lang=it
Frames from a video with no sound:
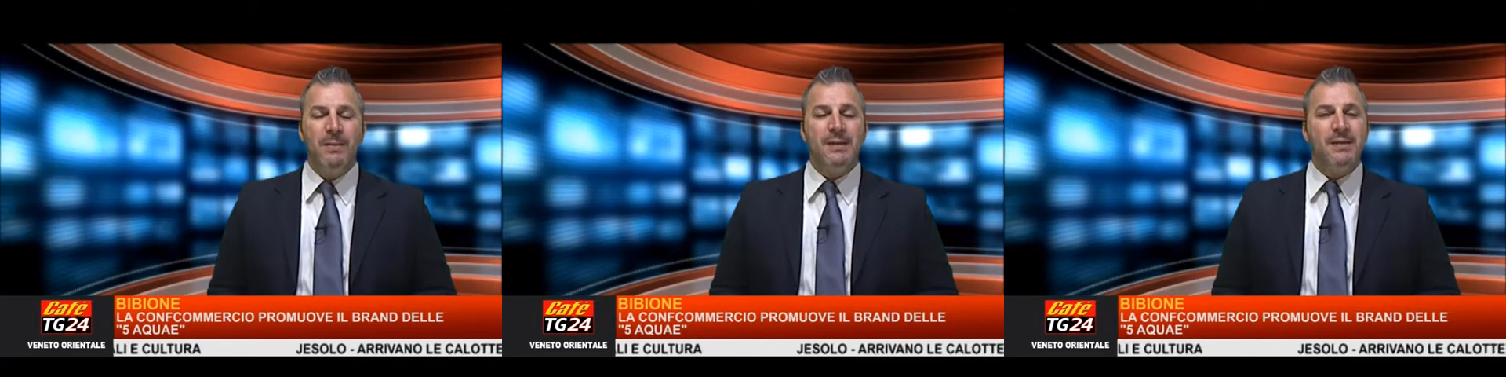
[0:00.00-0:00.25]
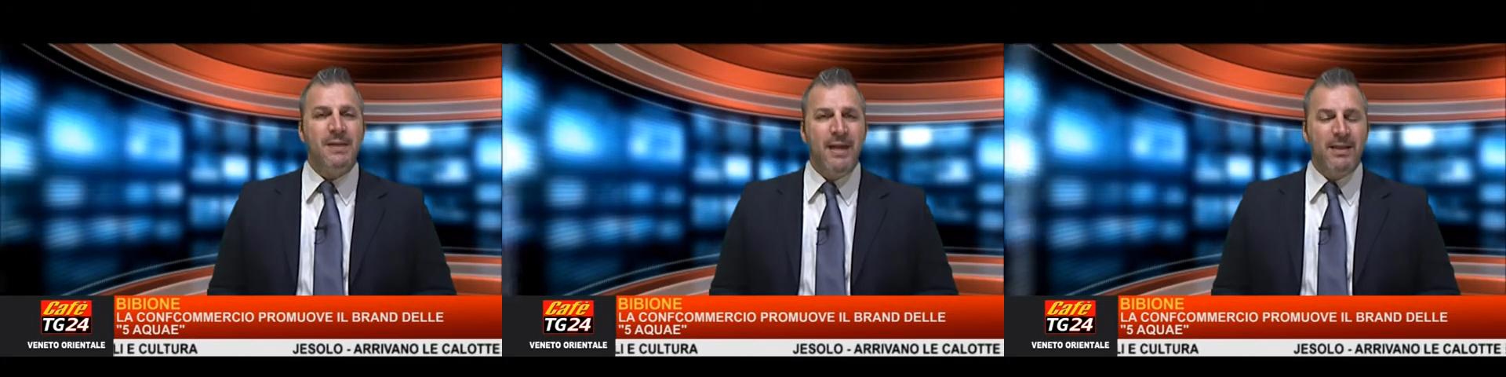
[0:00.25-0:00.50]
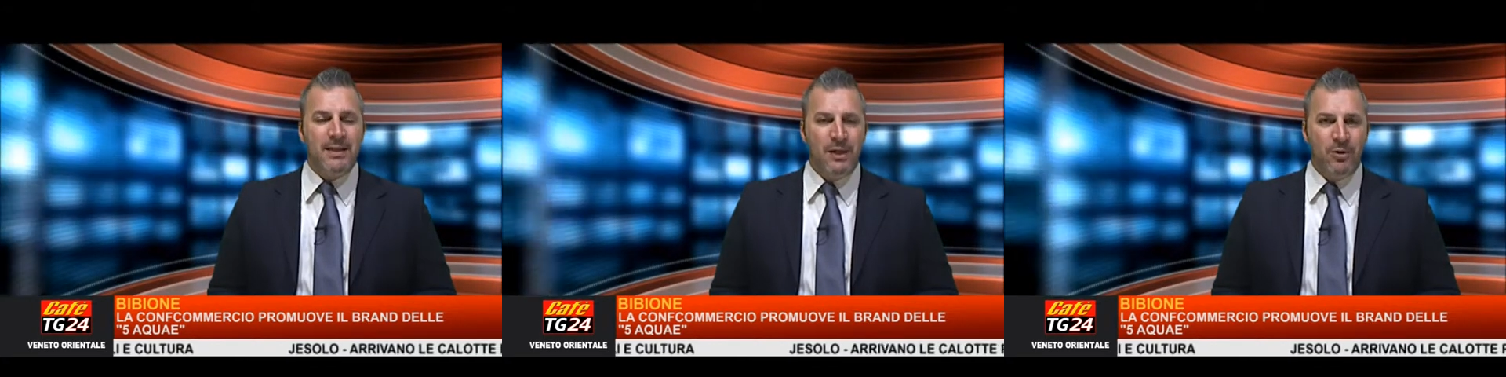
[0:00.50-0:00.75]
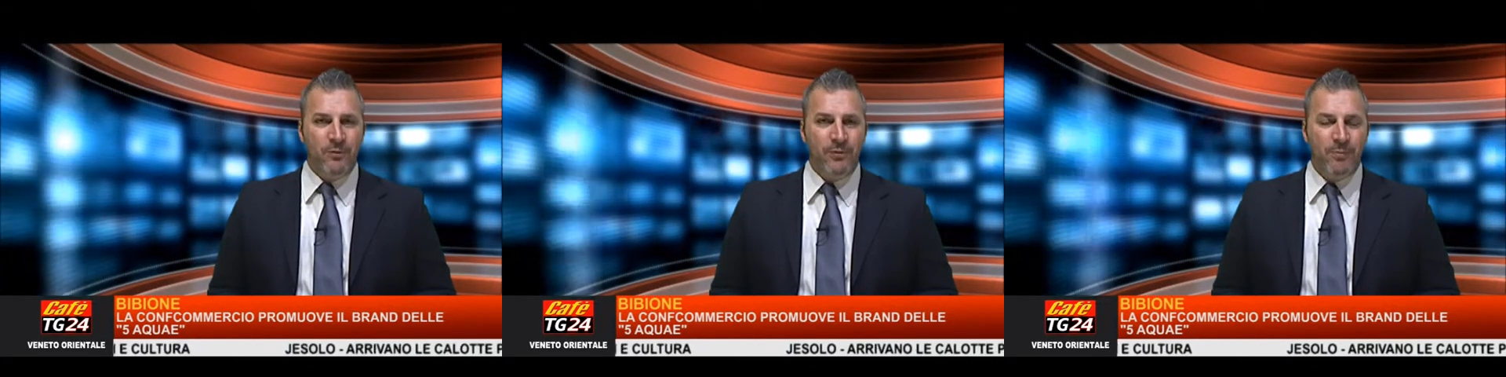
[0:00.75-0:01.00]
presidente
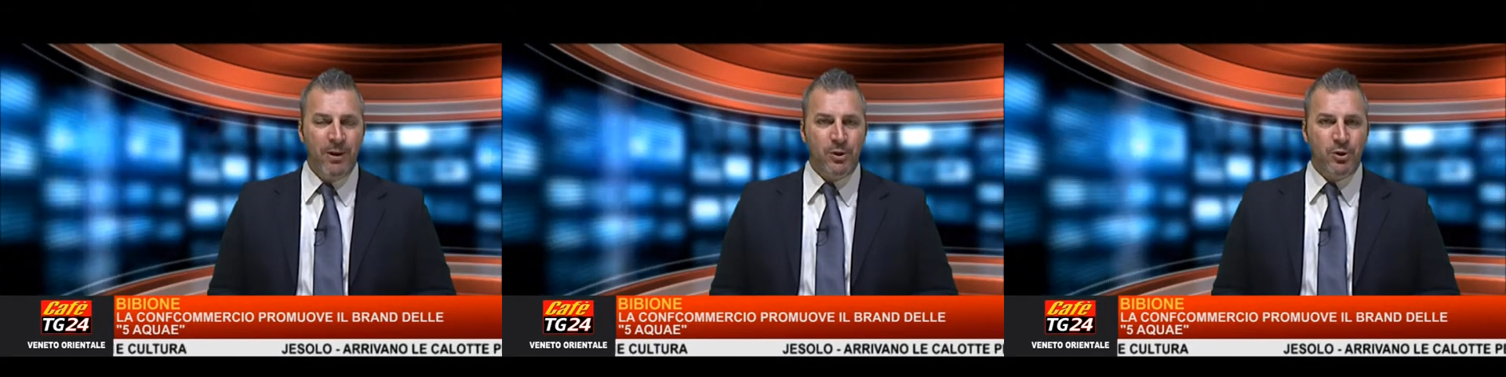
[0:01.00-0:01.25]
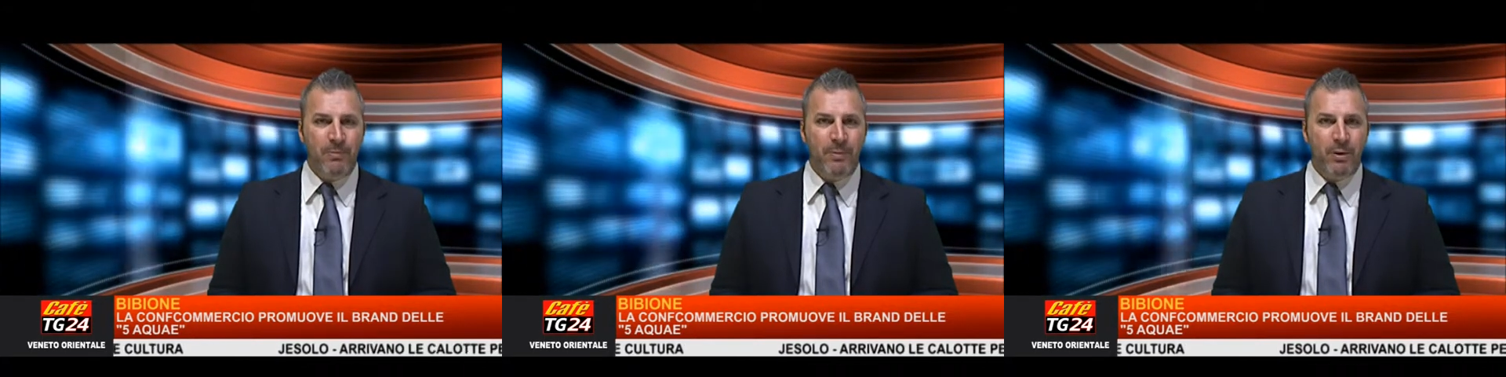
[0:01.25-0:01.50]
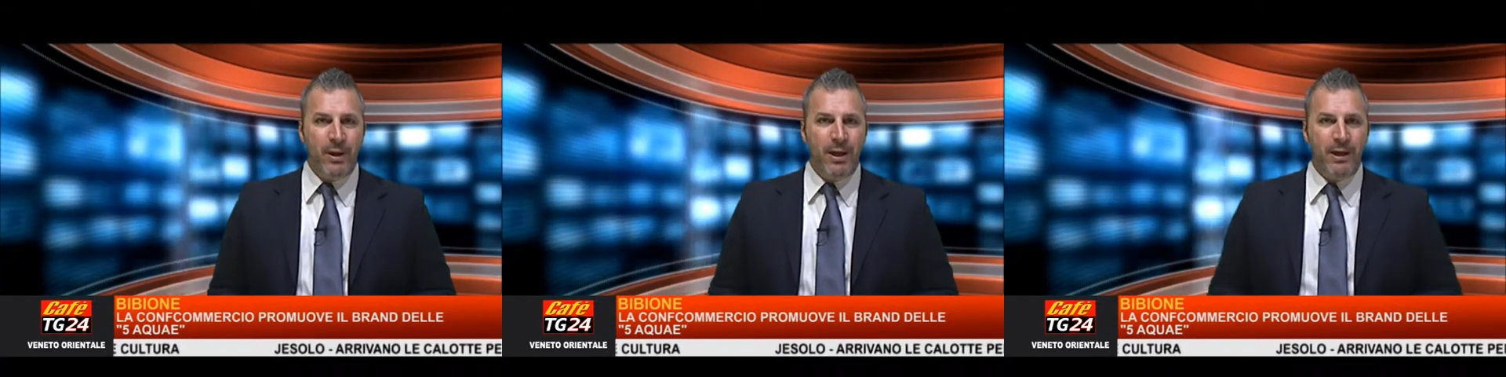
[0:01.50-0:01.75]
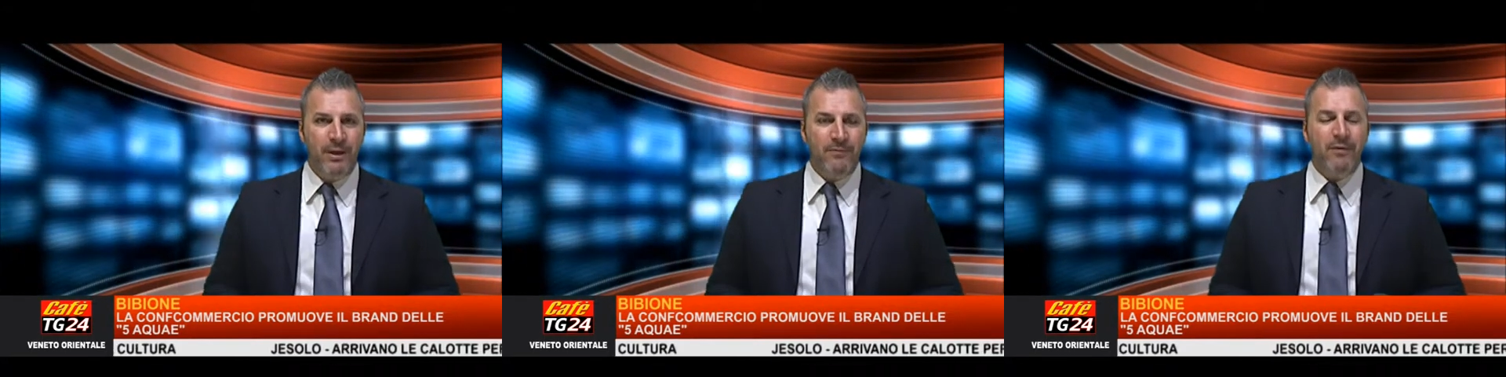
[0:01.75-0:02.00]
della Confcommercio di Bibione,
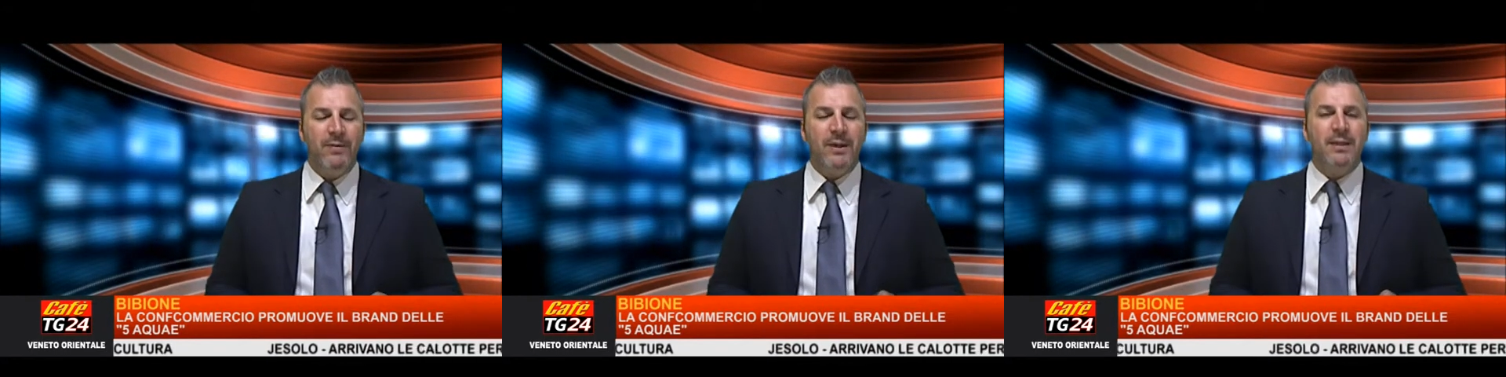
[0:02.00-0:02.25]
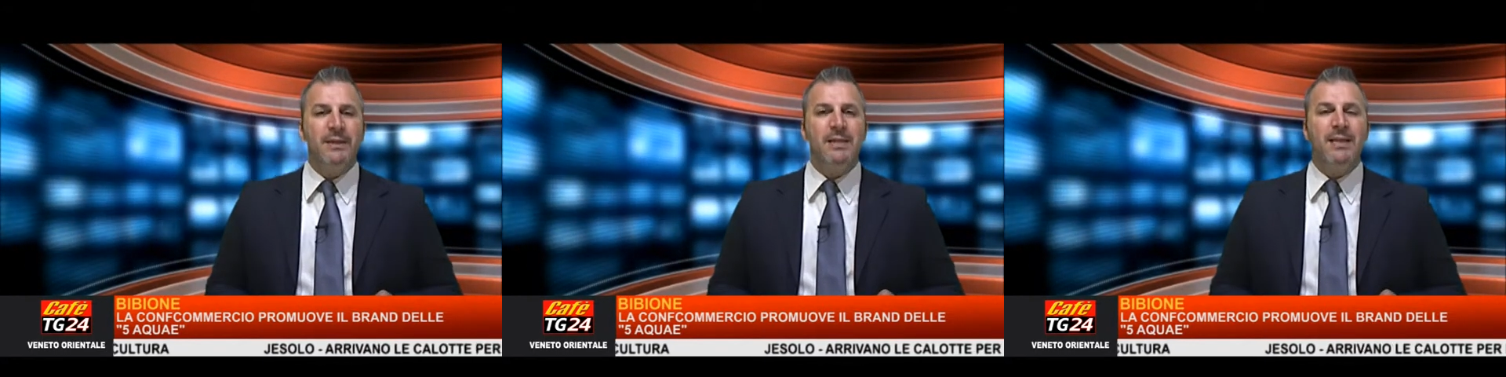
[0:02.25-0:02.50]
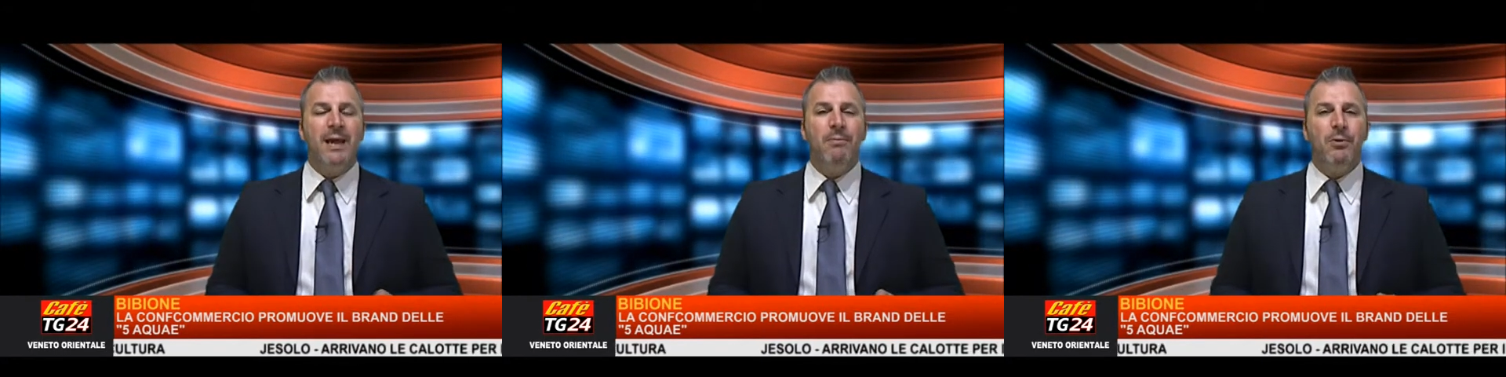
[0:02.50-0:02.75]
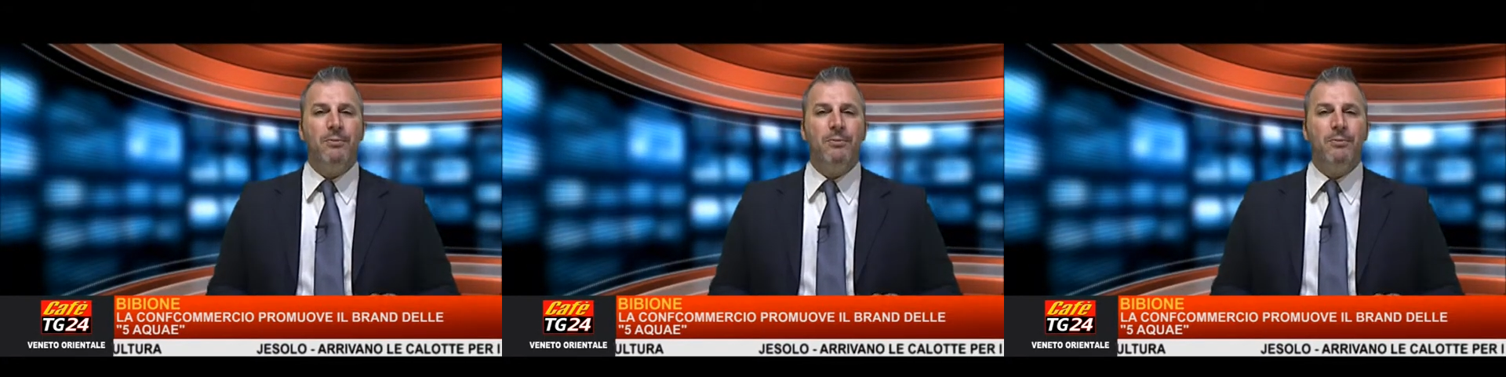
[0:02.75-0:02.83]
Favit. Sentiamo.